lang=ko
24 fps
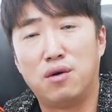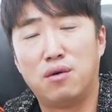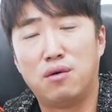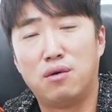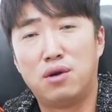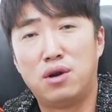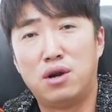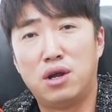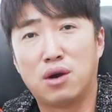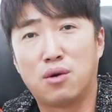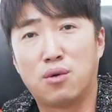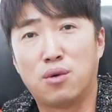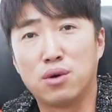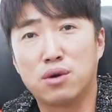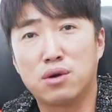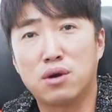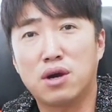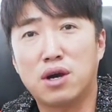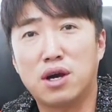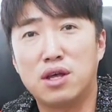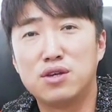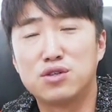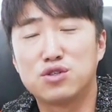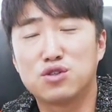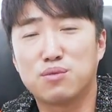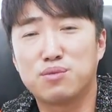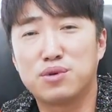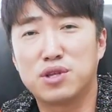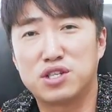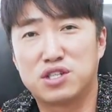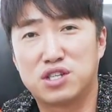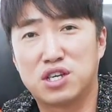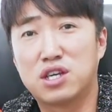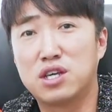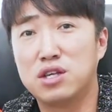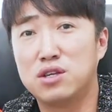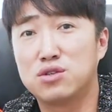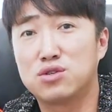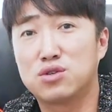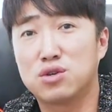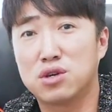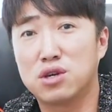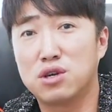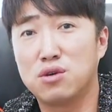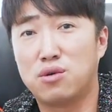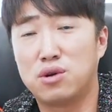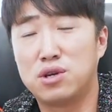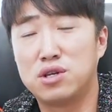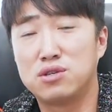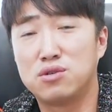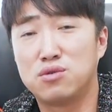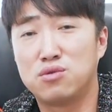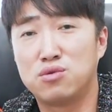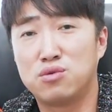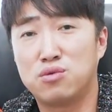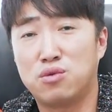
원래 공격하는 쪽보다 지키는 쪽이 원래